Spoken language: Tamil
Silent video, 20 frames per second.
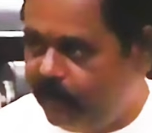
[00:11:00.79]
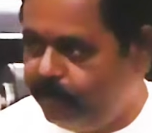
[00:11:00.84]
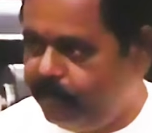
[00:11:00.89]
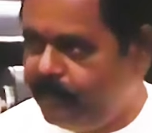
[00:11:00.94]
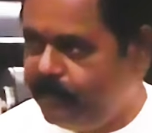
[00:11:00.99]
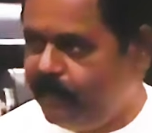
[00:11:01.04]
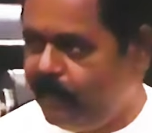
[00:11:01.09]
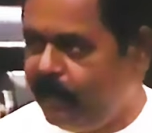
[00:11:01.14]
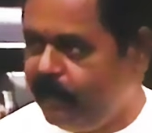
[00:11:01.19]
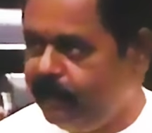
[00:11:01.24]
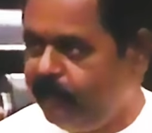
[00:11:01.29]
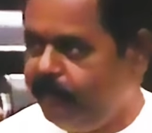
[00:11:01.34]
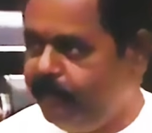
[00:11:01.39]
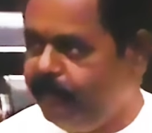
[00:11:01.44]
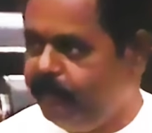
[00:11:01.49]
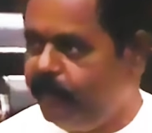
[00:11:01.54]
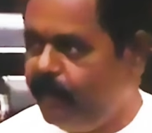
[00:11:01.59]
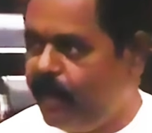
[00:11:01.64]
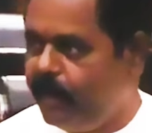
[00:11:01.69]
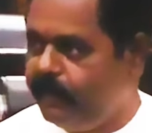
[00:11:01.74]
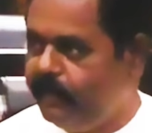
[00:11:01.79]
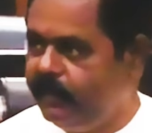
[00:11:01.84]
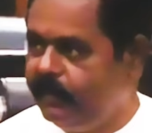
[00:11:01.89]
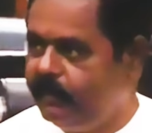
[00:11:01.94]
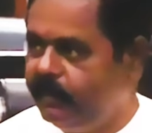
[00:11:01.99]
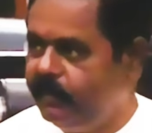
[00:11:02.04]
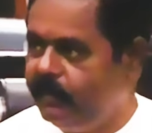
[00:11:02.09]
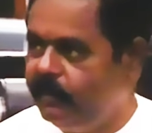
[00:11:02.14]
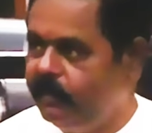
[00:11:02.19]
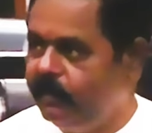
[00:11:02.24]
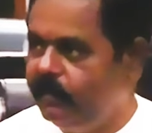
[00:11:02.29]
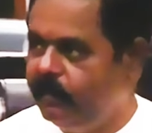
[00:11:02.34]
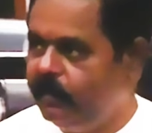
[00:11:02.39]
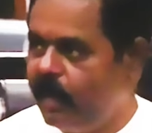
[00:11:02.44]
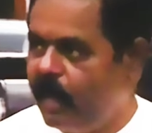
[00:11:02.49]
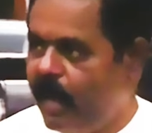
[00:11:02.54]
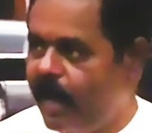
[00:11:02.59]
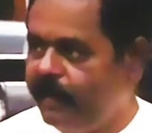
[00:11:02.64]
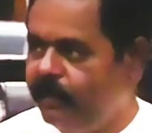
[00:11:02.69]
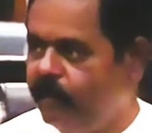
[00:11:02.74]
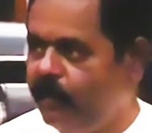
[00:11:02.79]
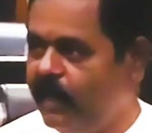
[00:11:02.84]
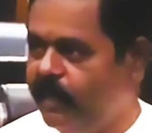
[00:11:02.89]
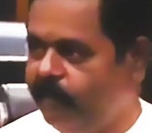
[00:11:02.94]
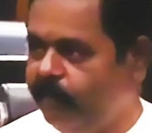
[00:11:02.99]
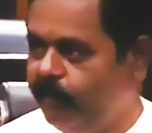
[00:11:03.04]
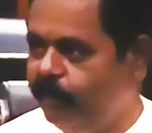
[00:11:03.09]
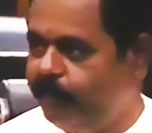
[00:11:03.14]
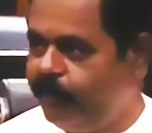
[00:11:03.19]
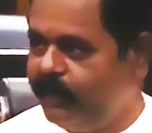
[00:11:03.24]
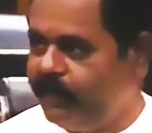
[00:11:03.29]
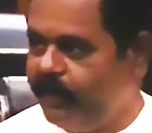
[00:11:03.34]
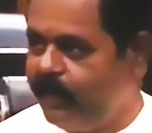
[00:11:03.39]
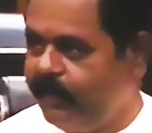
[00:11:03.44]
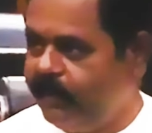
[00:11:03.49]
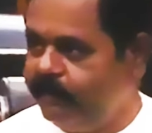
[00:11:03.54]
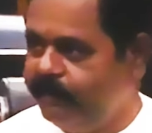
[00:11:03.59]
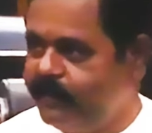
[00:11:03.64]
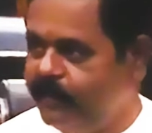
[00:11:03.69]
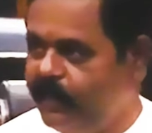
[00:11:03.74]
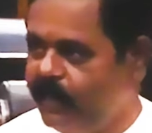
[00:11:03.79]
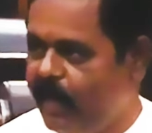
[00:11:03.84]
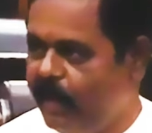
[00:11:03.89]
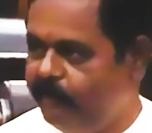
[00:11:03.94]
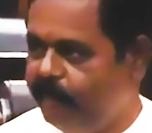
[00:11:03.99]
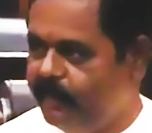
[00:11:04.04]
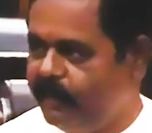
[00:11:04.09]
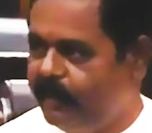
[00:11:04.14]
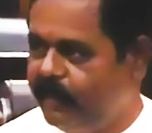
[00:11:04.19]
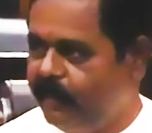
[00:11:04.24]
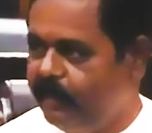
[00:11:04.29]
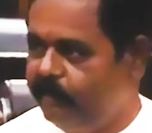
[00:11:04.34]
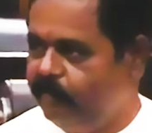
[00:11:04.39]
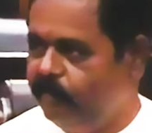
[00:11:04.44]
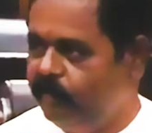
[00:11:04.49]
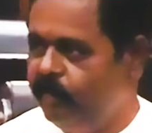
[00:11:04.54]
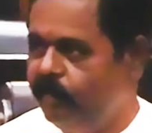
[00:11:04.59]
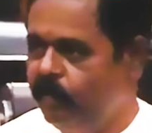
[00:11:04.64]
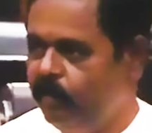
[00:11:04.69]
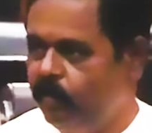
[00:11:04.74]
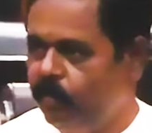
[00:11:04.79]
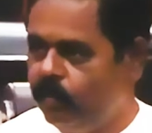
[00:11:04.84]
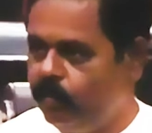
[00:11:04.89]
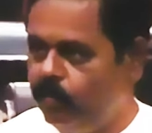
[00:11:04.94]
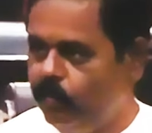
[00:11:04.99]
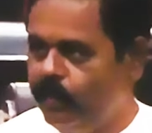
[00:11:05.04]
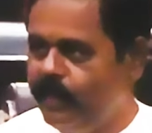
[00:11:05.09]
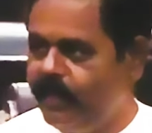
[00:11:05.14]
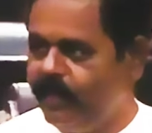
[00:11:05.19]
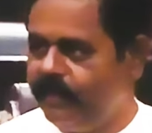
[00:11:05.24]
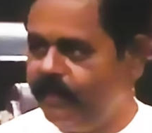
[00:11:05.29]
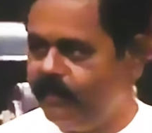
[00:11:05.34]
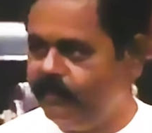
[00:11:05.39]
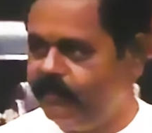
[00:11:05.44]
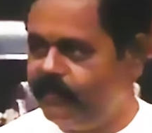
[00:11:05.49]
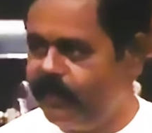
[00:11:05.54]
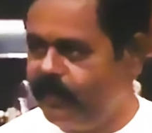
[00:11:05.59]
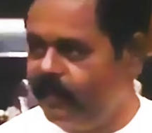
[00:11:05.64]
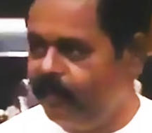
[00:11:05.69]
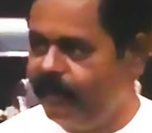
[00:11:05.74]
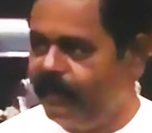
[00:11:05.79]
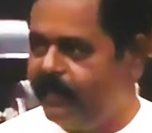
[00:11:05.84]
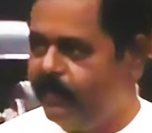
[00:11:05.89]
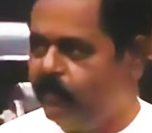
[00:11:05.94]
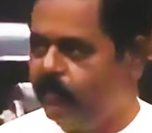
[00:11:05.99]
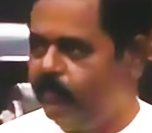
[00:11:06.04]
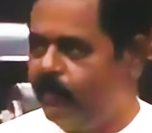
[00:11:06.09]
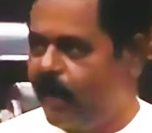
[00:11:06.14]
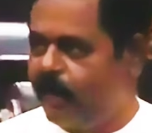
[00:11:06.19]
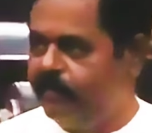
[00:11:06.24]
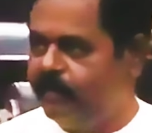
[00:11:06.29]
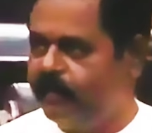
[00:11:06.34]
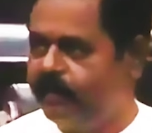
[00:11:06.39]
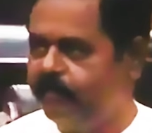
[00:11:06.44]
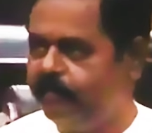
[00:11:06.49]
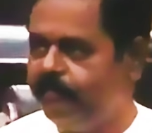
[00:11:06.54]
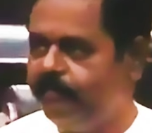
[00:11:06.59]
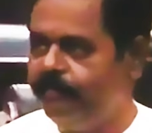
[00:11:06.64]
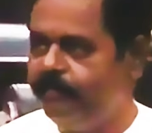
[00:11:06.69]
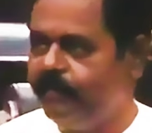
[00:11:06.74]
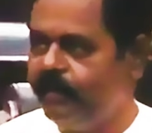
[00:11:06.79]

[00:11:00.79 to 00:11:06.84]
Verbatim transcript: ஐம்பதுகளுக்கு பிற்பாடு ஆயிரத்தி தொள்ளாயிரத்தி முப்பதுகளிலும் சரி ஐம்பதுகளிலும் ஒரு குடியேற்றம் செய்யப்பட்ட ஒரு மாவட்டம்